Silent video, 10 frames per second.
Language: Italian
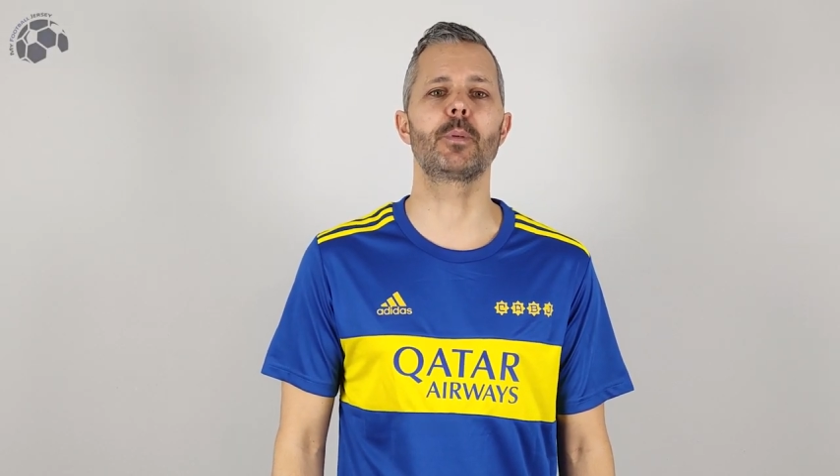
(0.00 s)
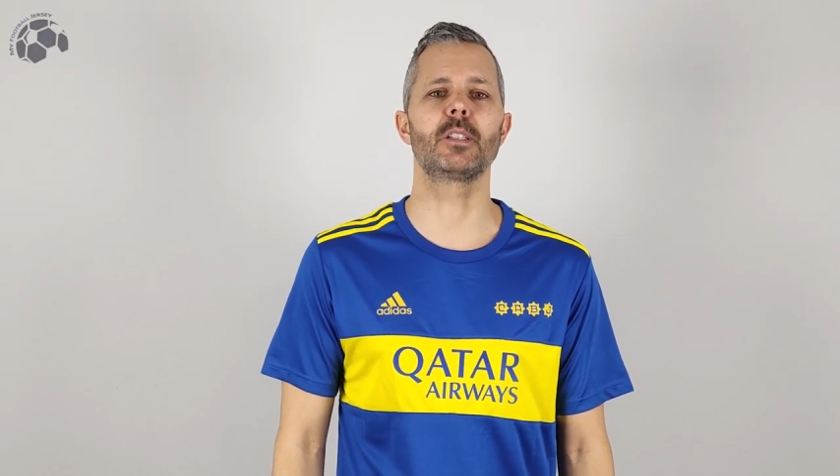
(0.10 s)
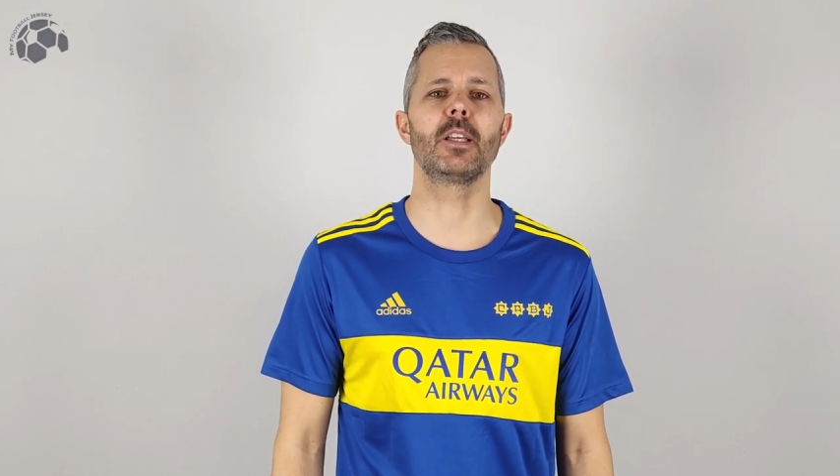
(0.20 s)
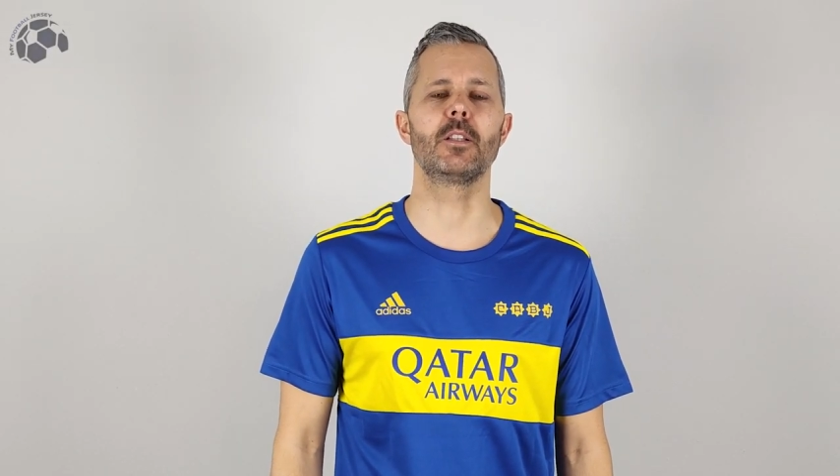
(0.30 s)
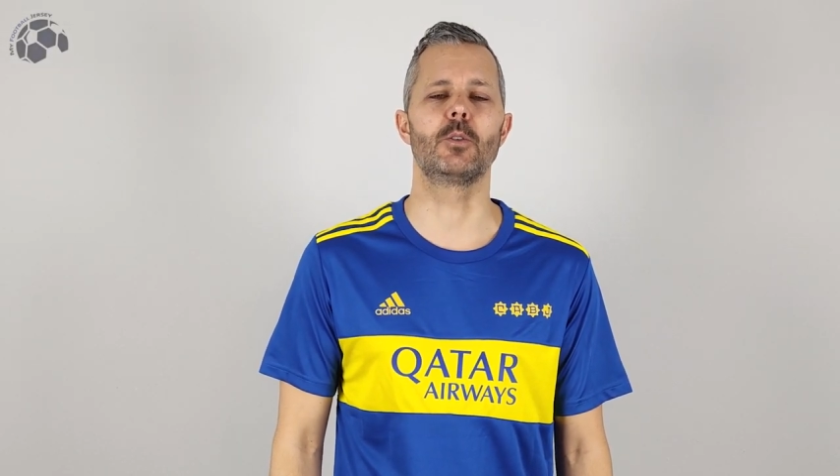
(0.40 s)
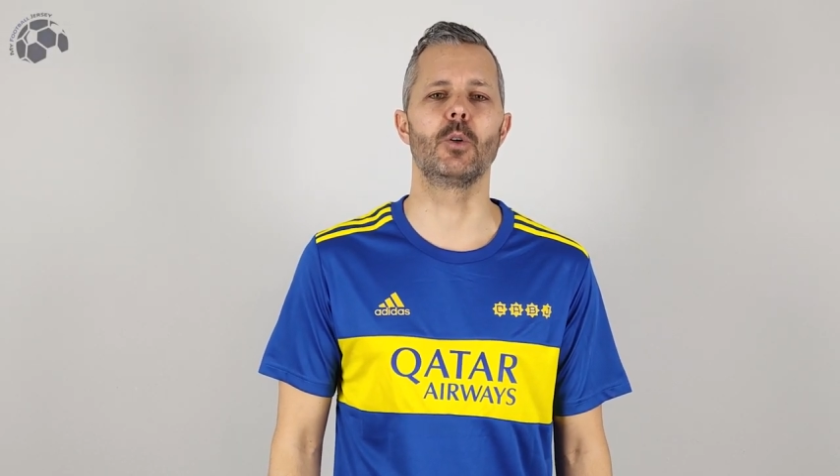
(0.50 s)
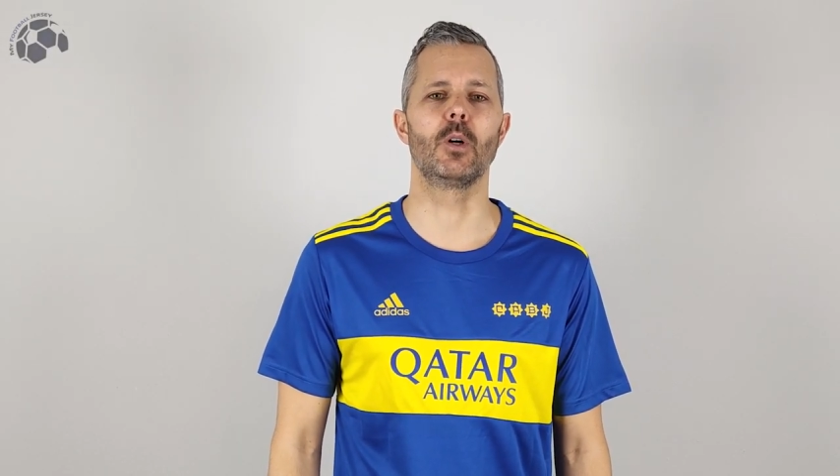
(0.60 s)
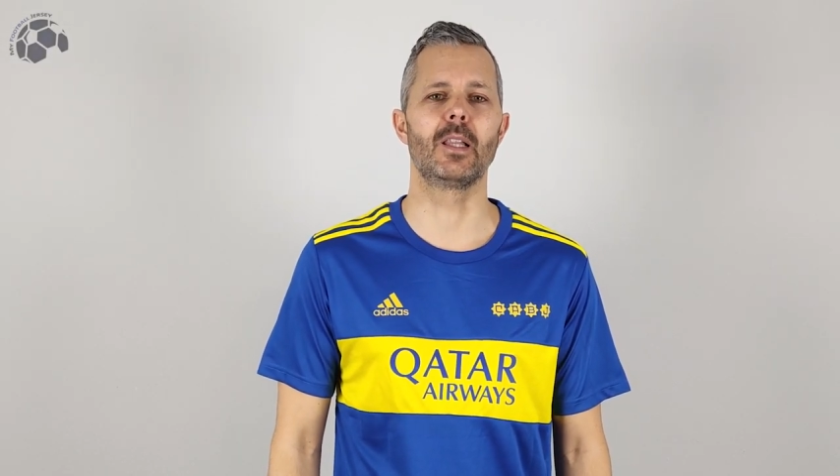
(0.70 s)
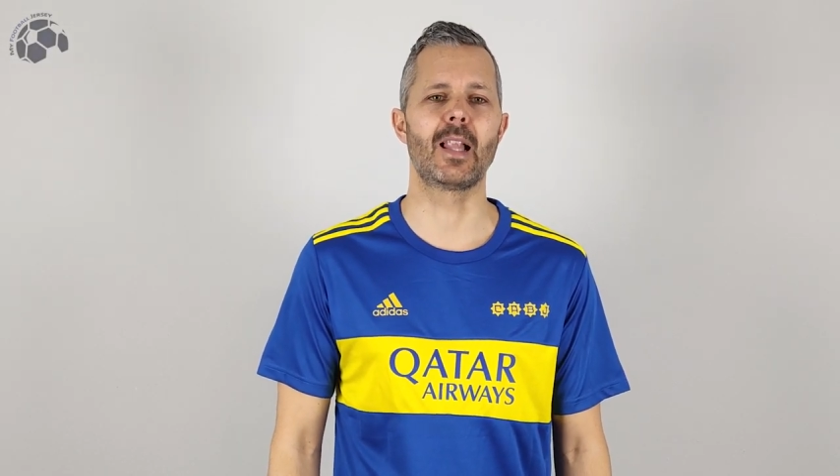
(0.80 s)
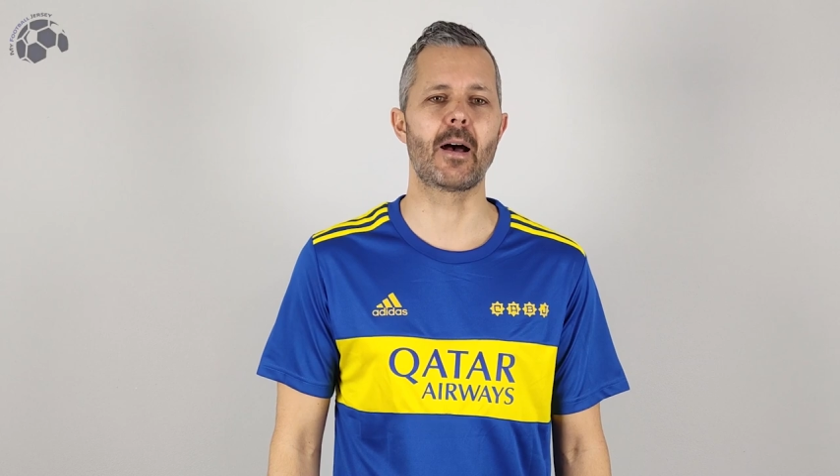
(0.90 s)

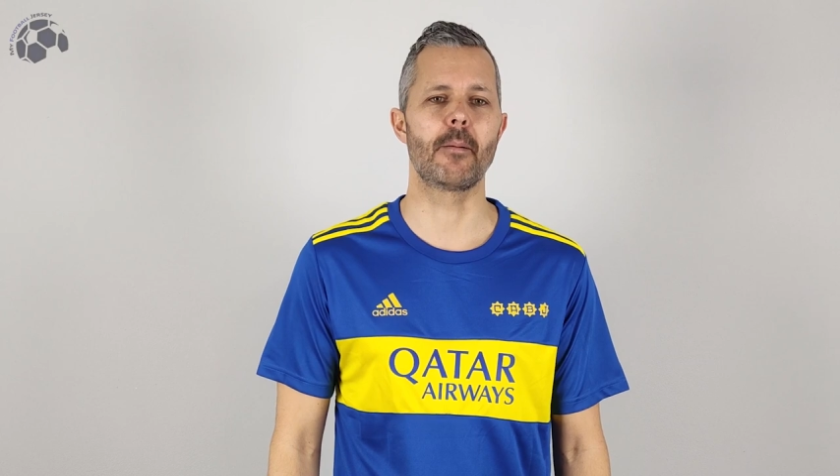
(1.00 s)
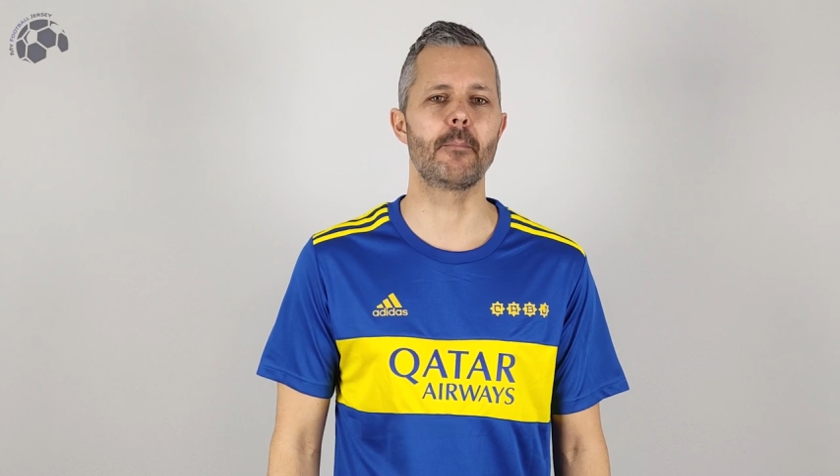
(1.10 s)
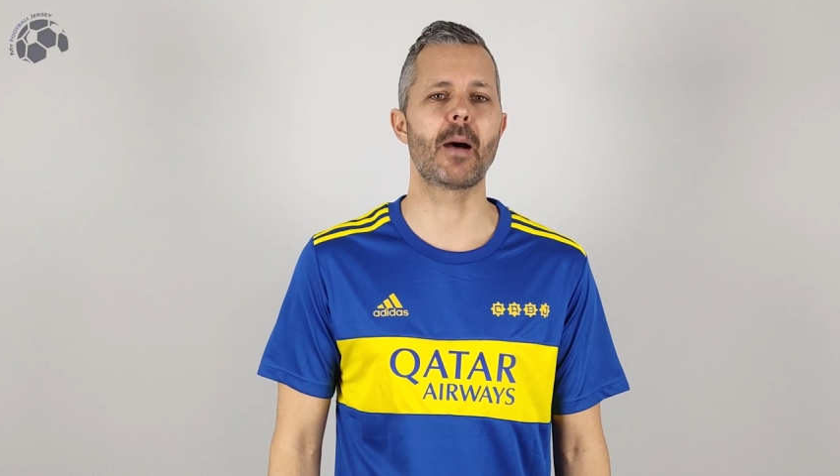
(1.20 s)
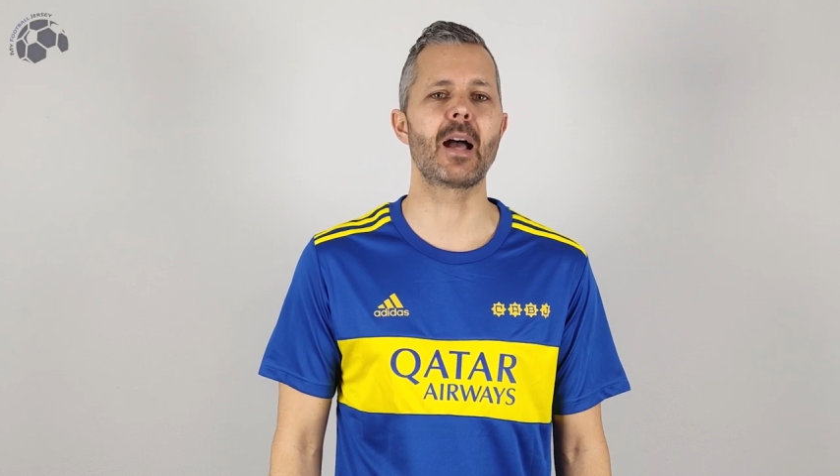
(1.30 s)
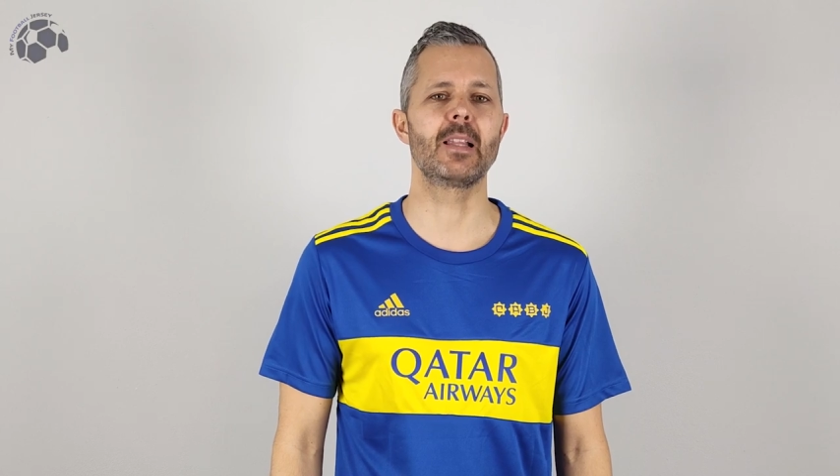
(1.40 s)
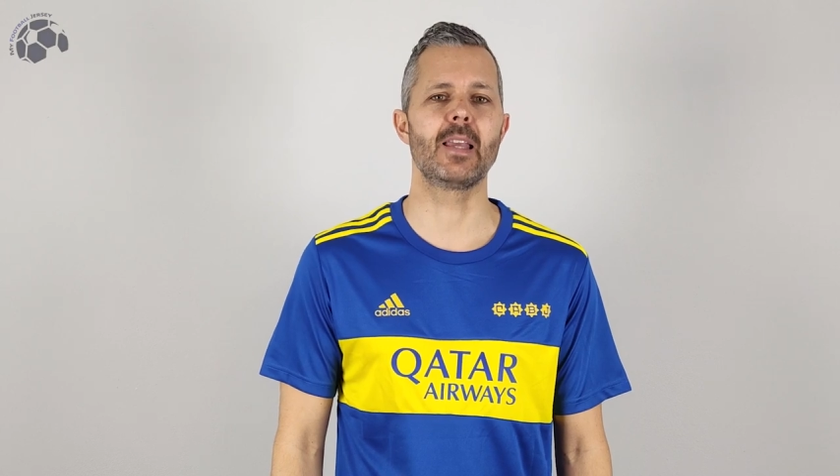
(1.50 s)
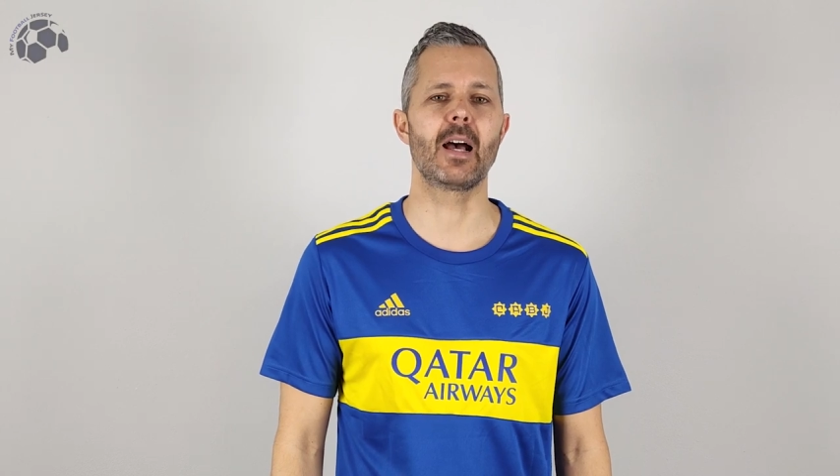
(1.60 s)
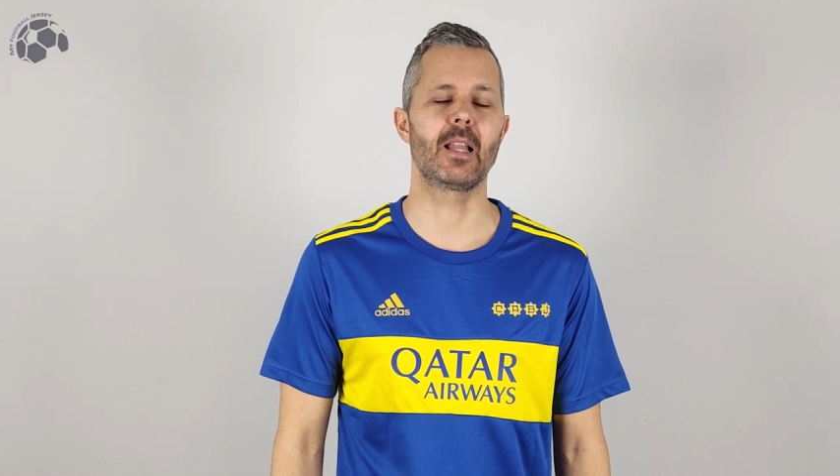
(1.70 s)
presento la maglia,